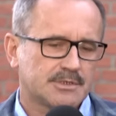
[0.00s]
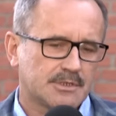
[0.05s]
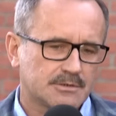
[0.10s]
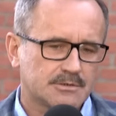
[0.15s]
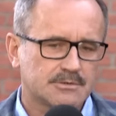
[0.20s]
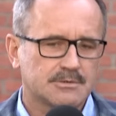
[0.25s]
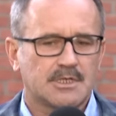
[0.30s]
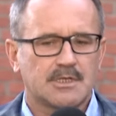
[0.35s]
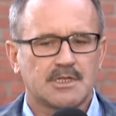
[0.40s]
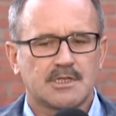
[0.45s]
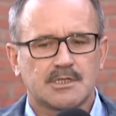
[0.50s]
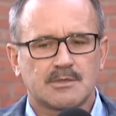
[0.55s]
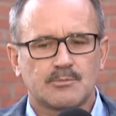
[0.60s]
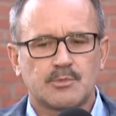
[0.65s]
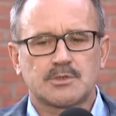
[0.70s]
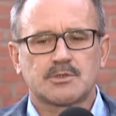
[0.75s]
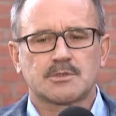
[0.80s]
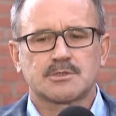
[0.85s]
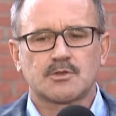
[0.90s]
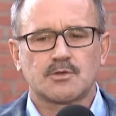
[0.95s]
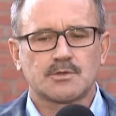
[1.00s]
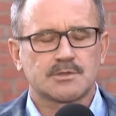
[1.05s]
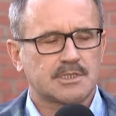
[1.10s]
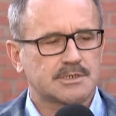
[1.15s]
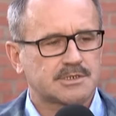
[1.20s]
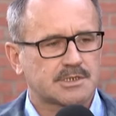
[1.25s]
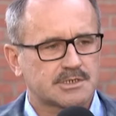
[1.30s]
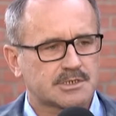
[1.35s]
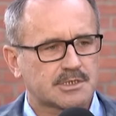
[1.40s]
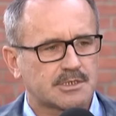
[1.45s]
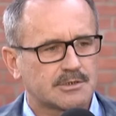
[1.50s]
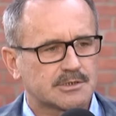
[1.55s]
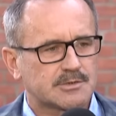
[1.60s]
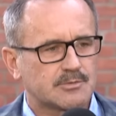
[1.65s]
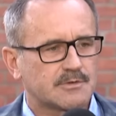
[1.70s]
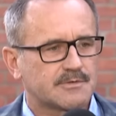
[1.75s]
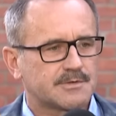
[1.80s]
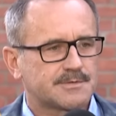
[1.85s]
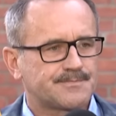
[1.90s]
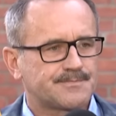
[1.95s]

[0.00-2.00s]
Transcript: No, były to trudne, ciężkie rozmowy.